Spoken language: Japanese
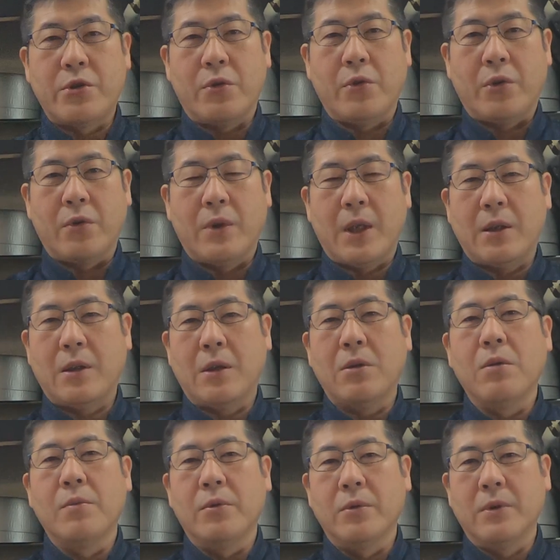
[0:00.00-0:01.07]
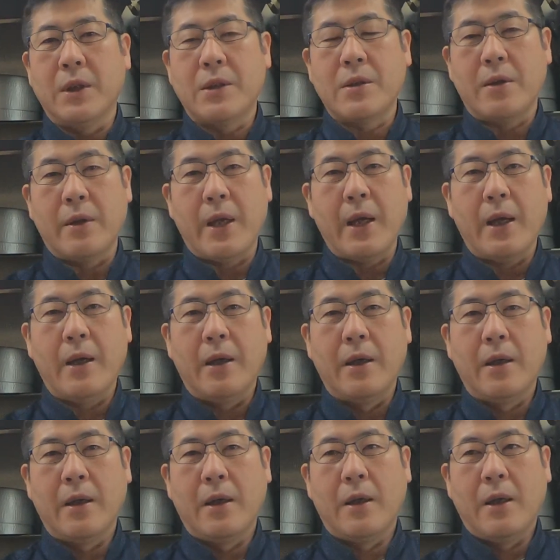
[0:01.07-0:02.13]
状況だったと思うんですよね
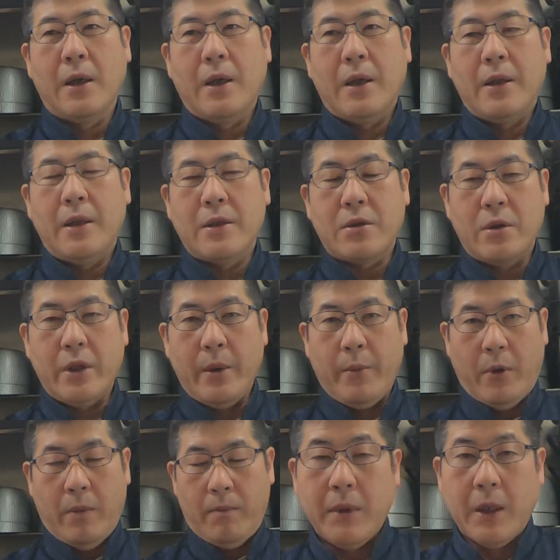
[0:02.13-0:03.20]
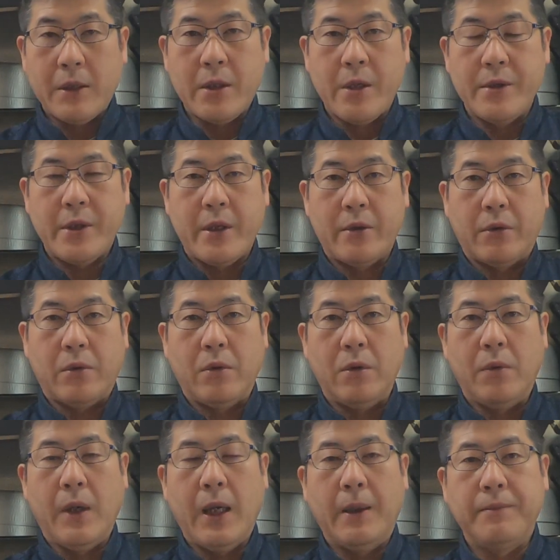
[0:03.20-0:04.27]
でそれでも、まあ、先生のとこ
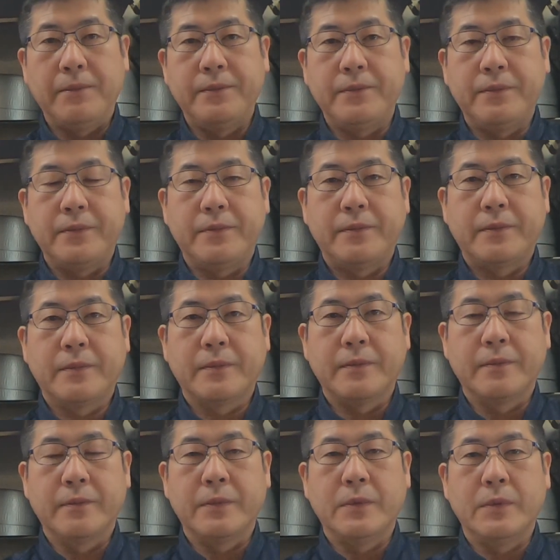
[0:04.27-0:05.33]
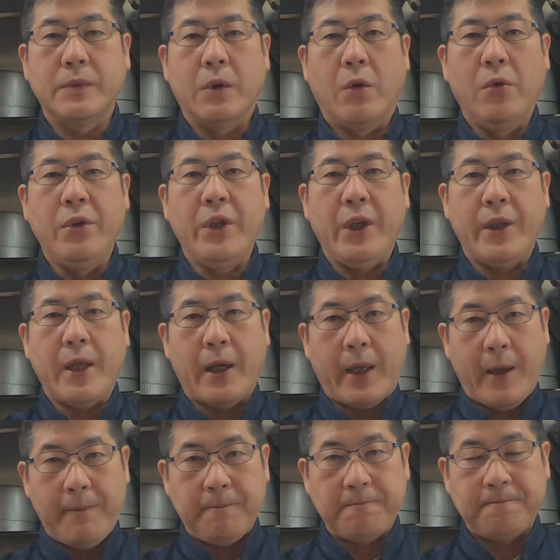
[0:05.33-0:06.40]
ろは、うん、本人だ
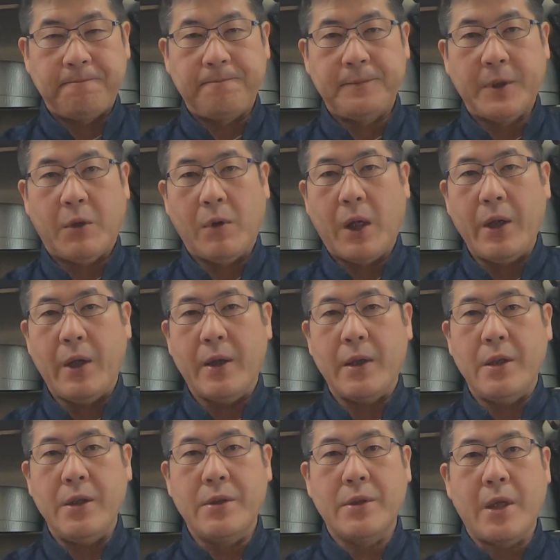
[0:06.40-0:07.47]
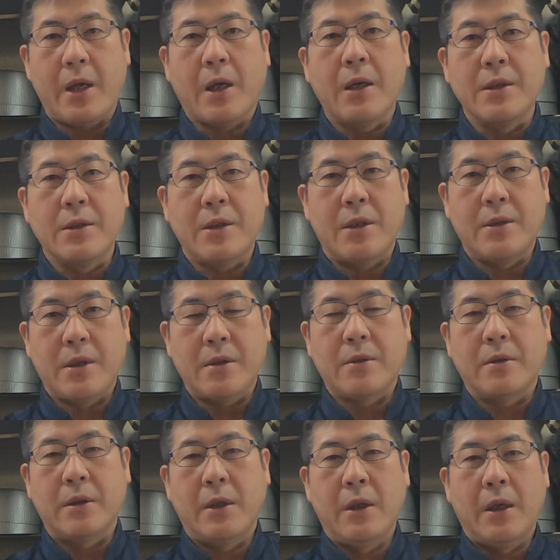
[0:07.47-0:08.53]
け他には一切感染せず事、